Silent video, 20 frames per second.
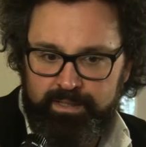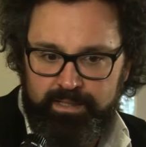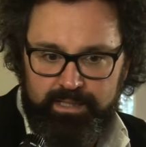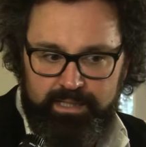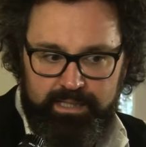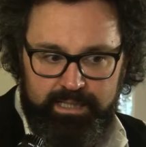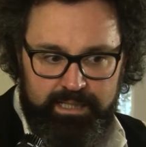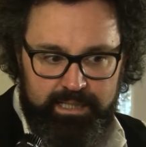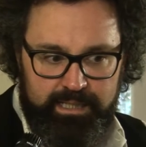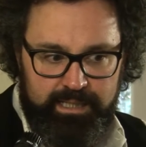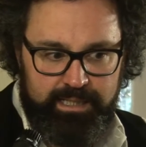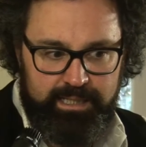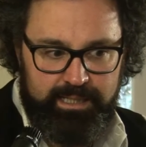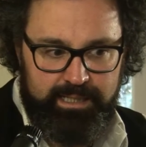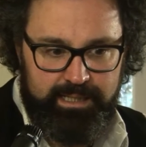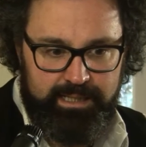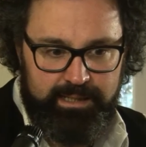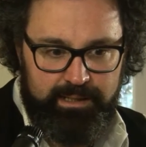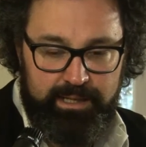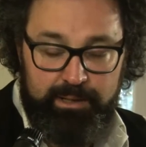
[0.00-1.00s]
e,
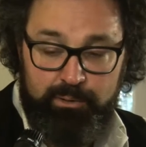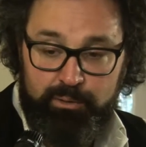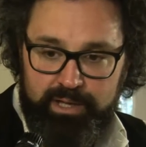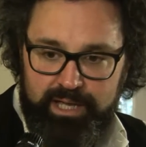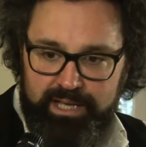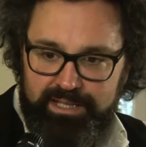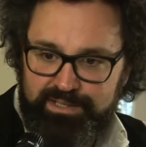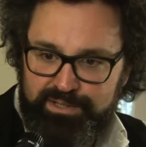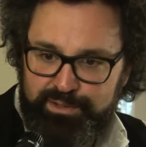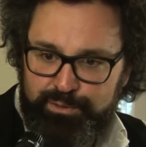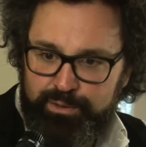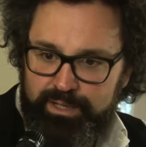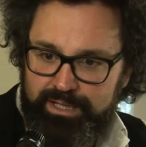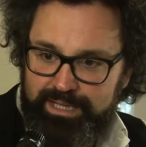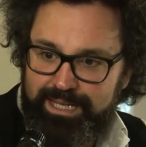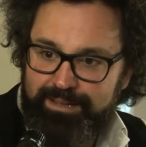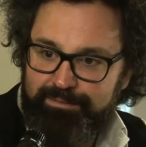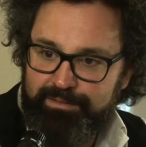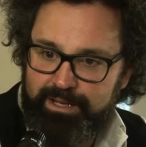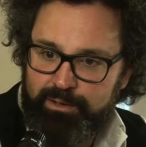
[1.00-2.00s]
eh, e, ogni azione
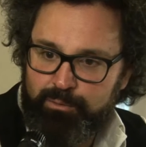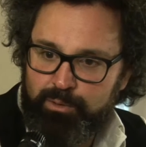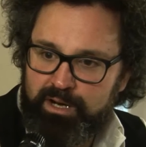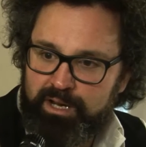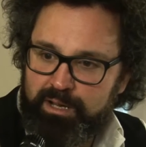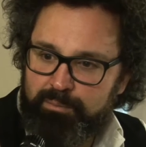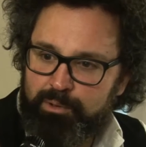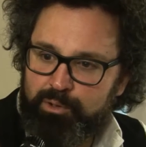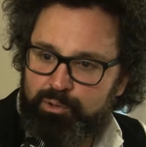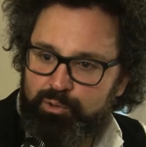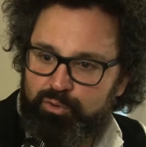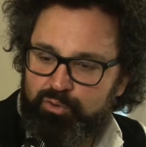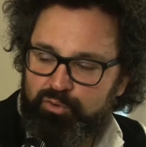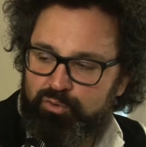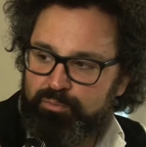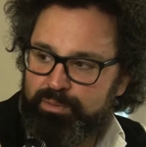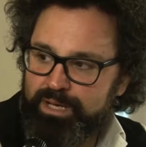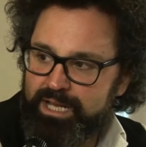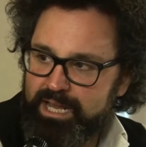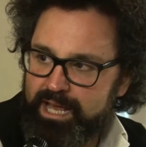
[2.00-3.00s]
deve in qualche modo
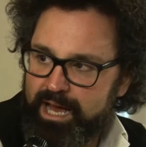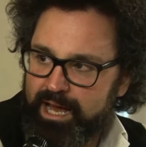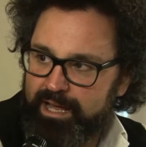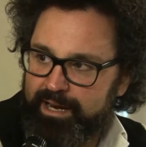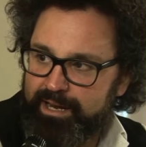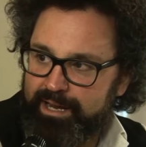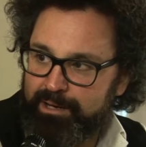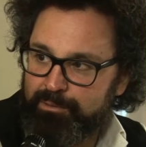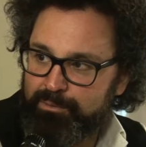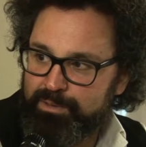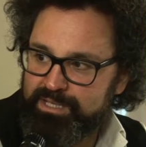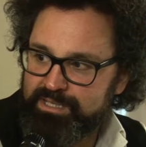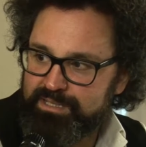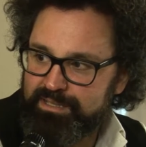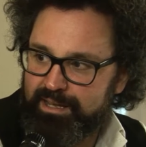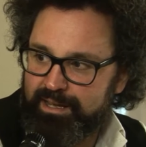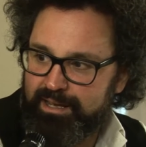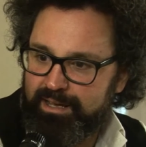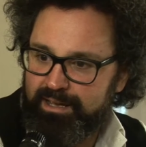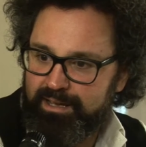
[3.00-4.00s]
somigliare a
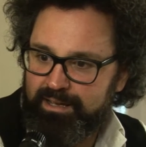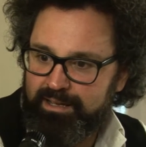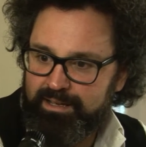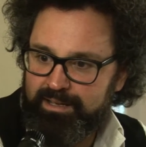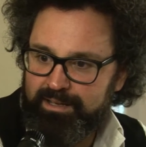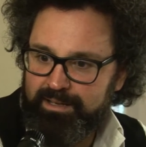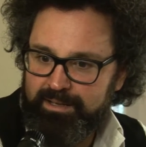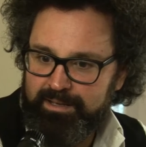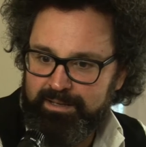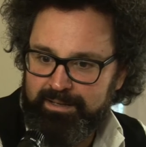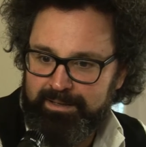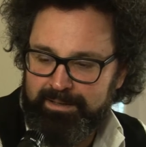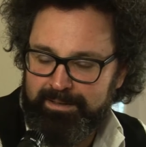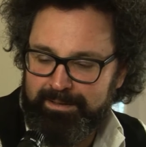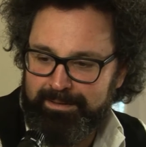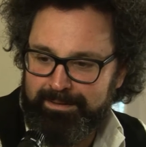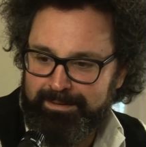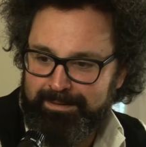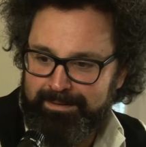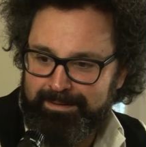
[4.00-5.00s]
questa, eh,
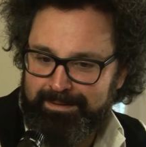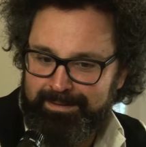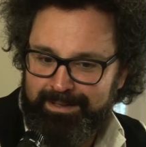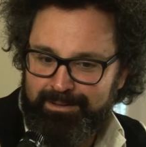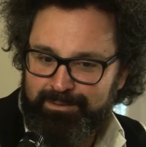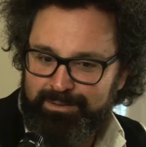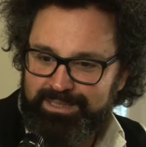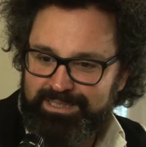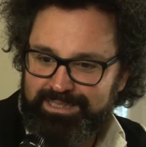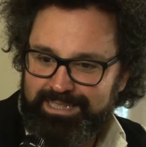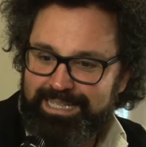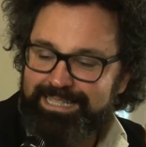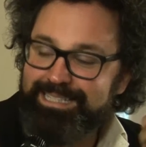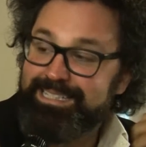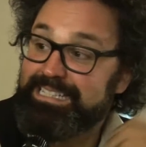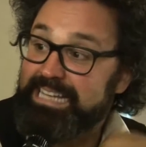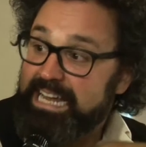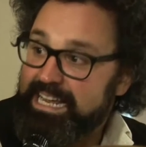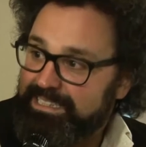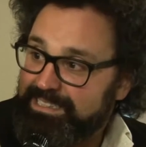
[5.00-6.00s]
a questa
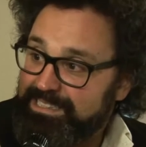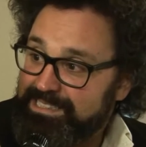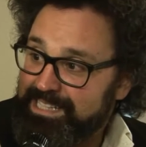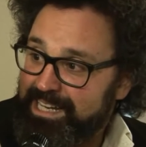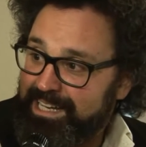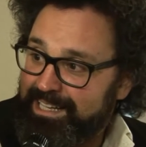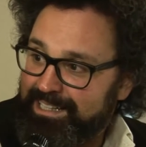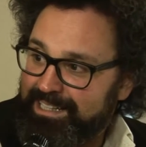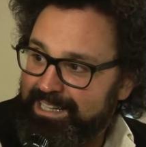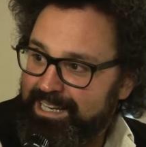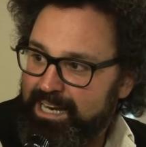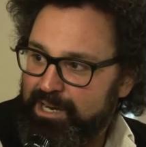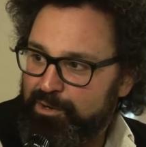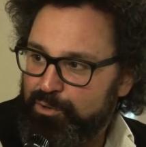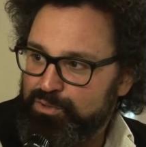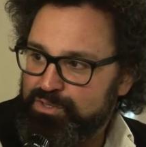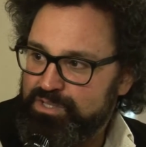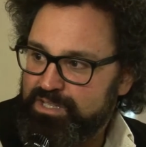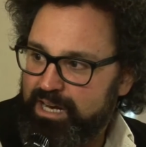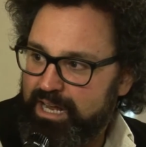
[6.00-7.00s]
essenza che è la
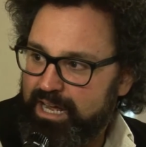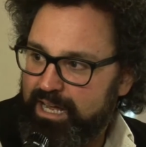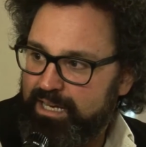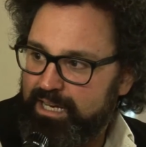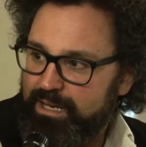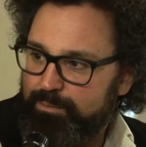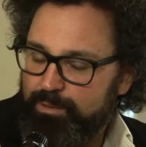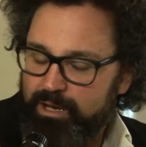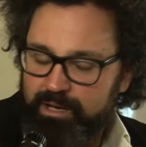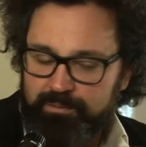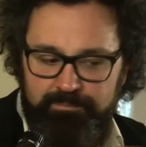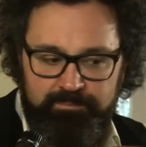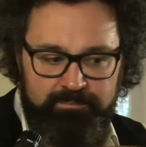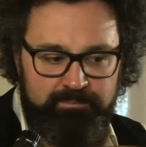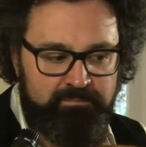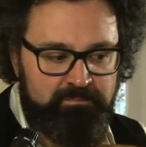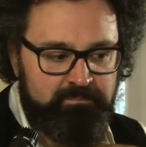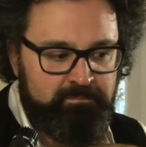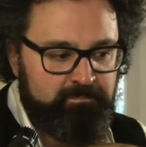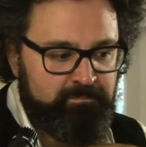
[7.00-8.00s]
nostra anima,
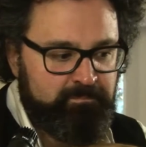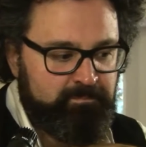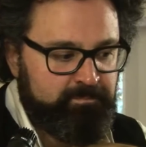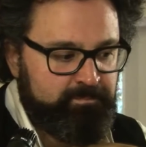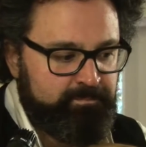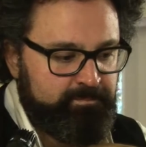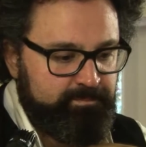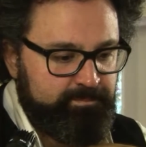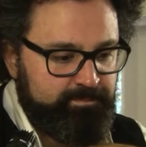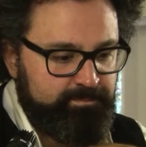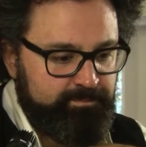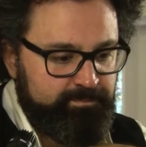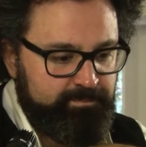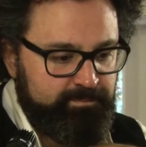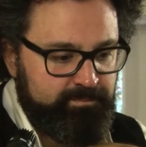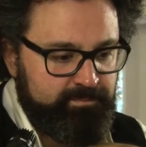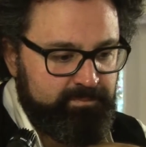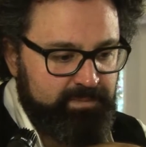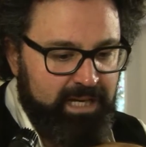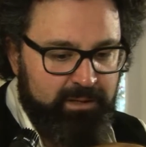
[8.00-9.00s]

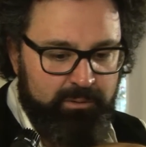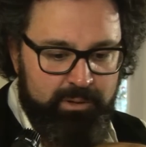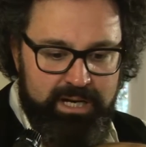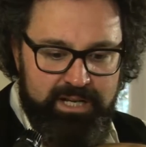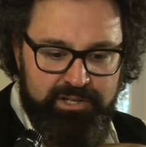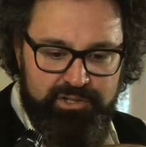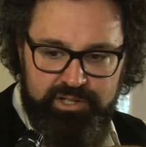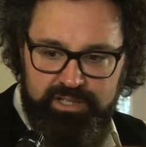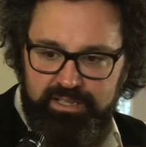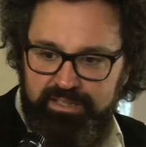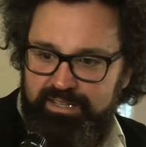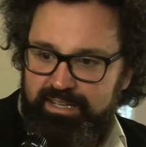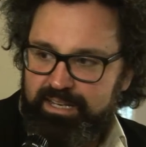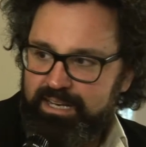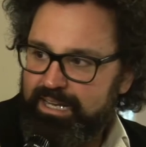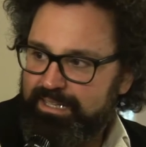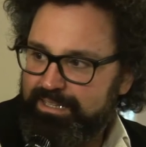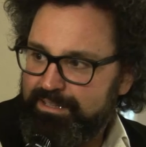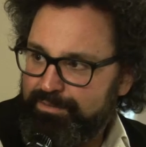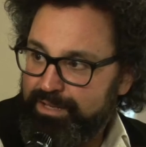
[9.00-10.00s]
mm, a quella
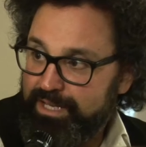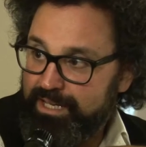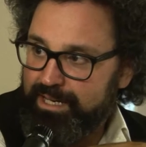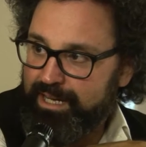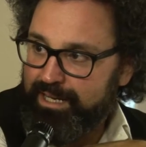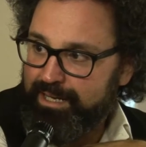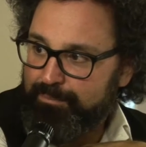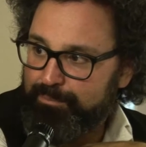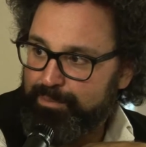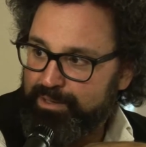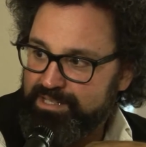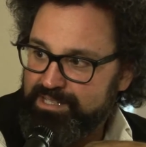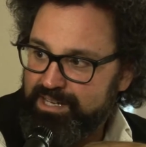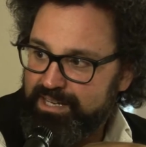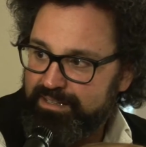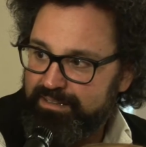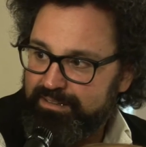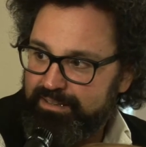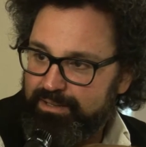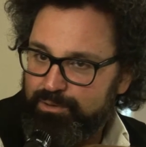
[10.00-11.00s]
scintilla divina che è
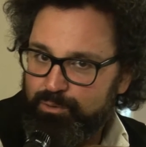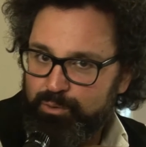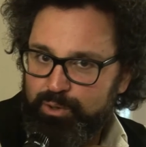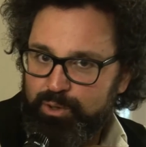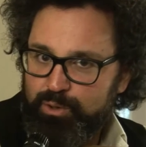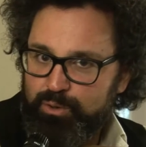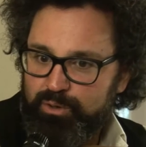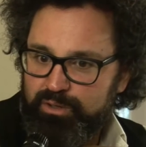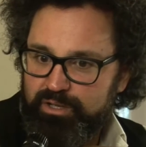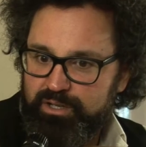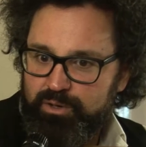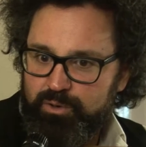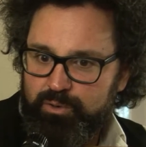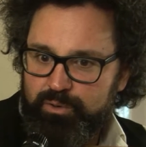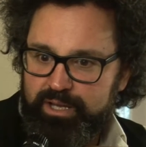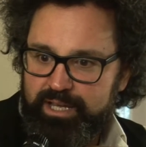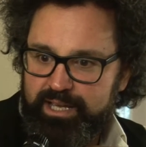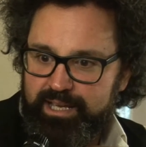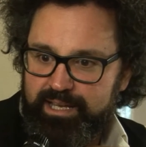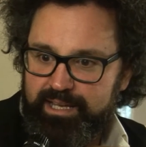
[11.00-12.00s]
presente in ognuno di
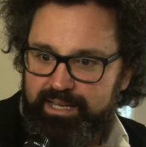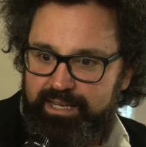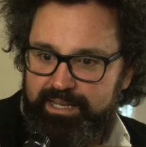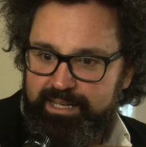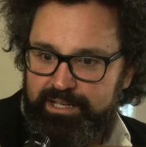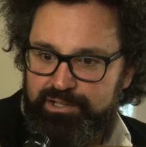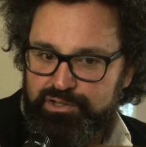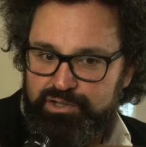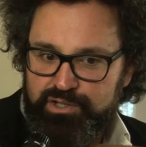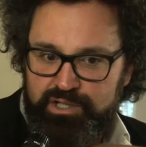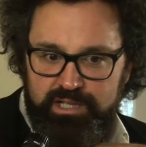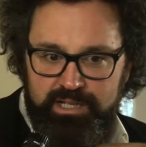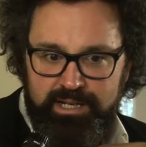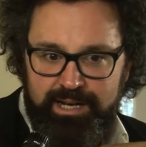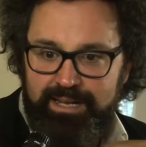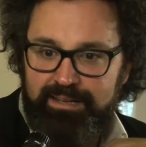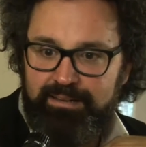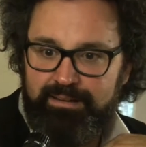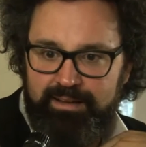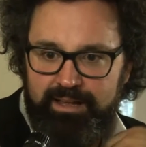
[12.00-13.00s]
noi e che ci
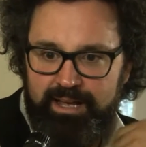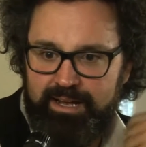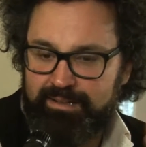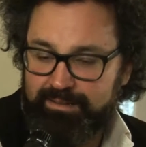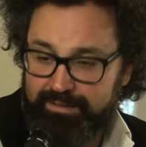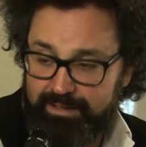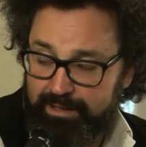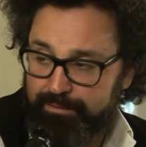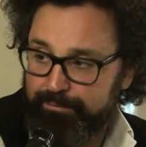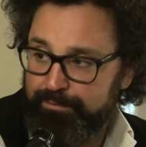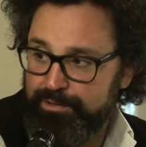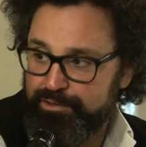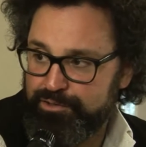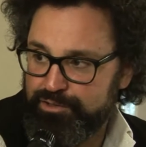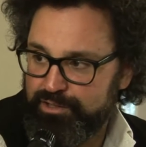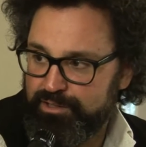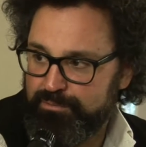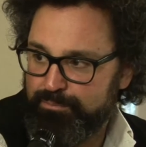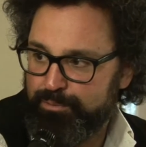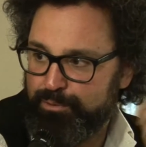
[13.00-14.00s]
rende
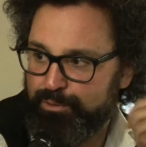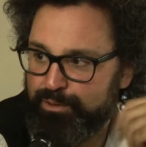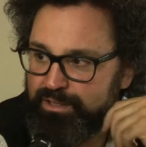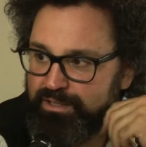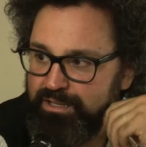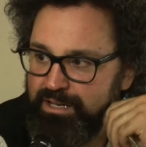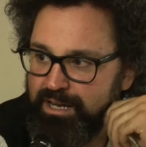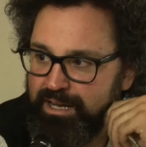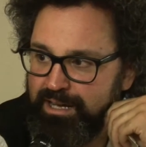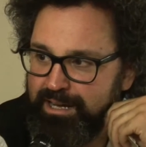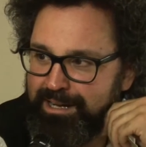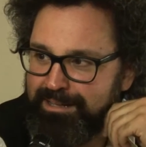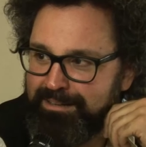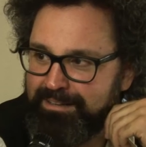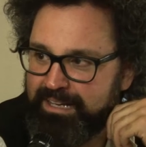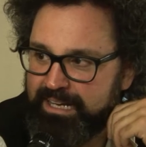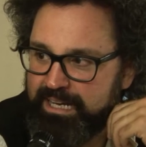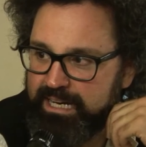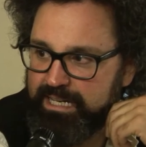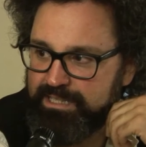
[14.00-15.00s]
artefici poi della
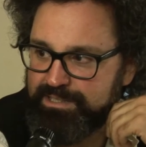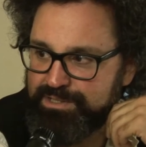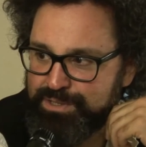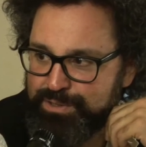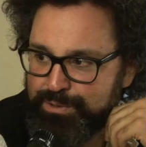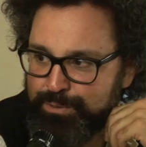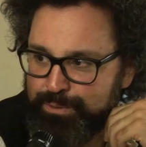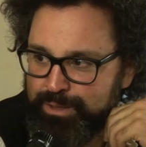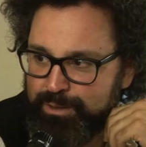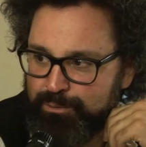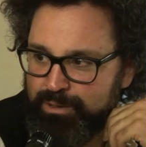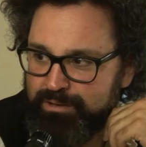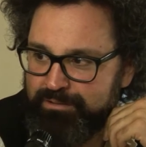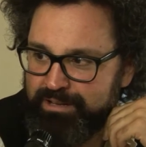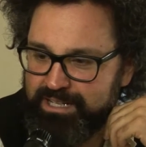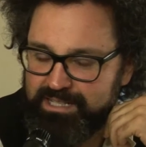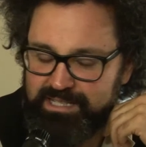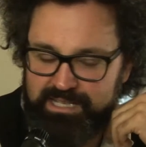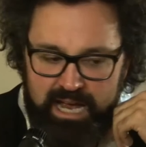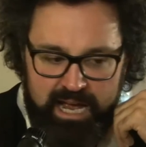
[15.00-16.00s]
grande creazione
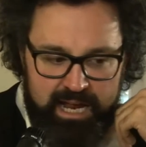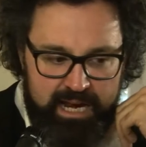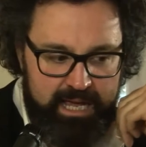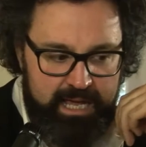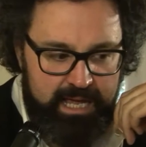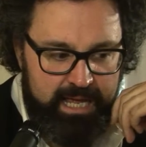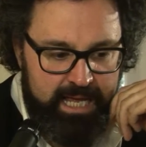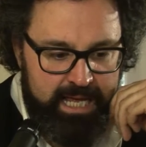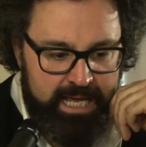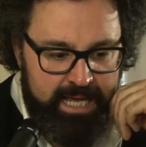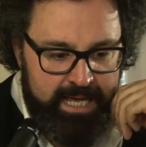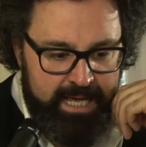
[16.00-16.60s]
universale.